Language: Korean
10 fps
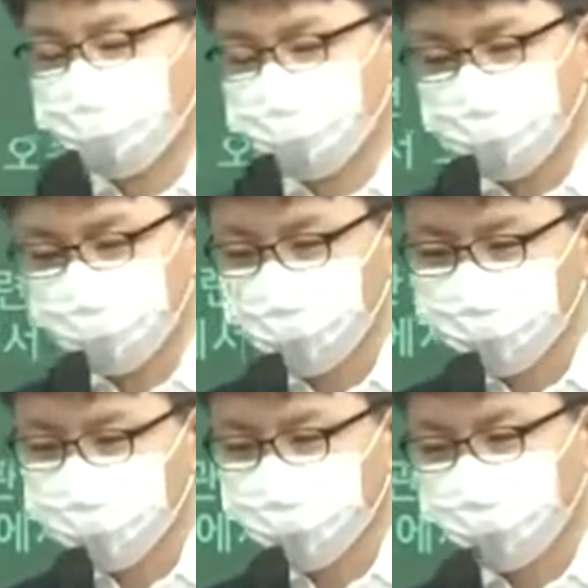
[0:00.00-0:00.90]
행위자가
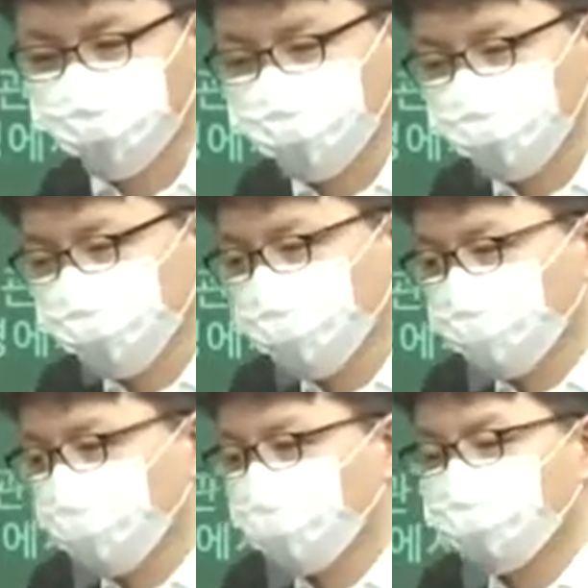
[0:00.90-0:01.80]
합리적인 개인이
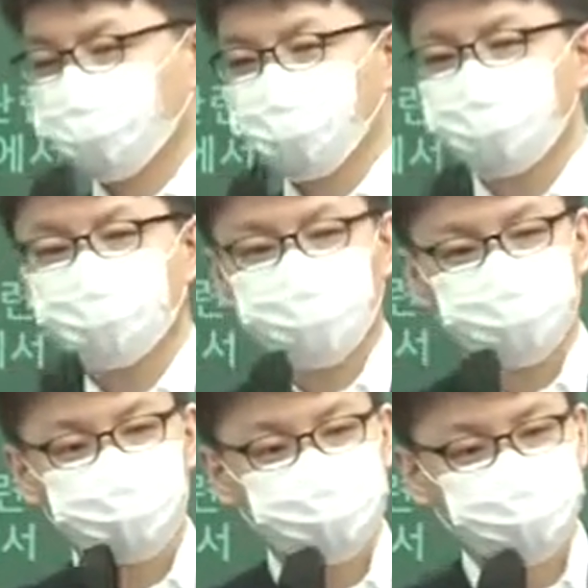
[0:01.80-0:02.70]
왜 그런 행위를
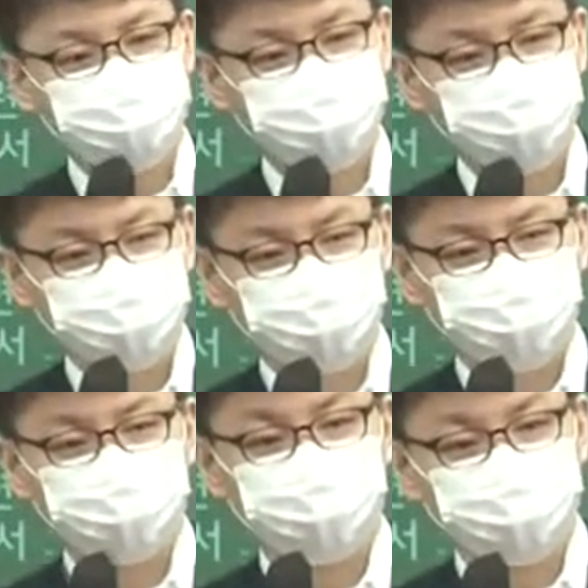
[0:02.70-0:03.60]
하는지에 대한
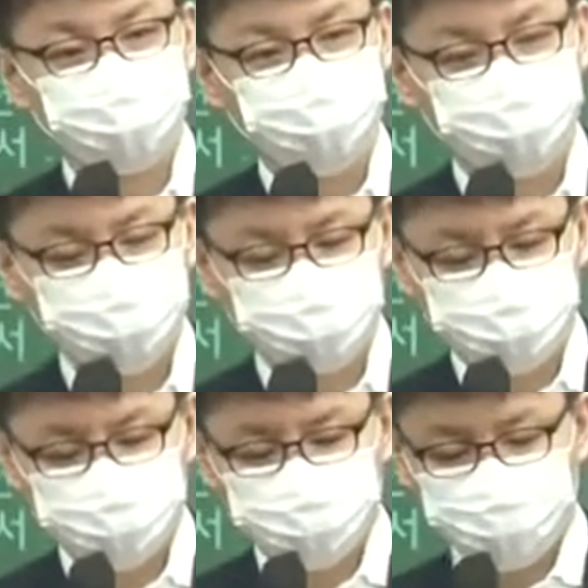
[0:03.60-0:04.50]
이론들이에요.
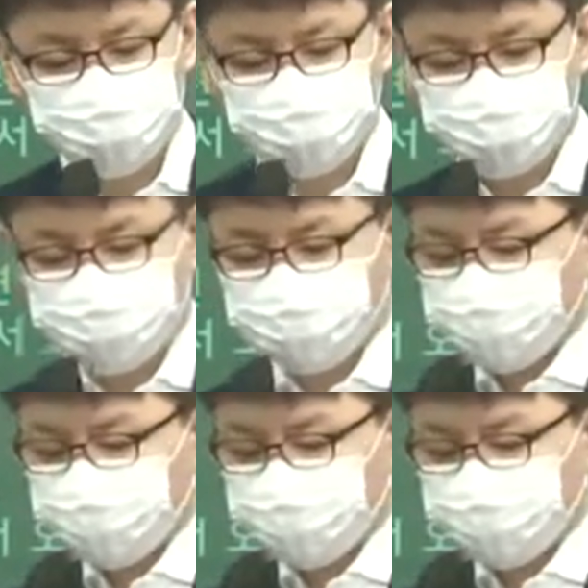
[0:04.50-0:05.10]
그래서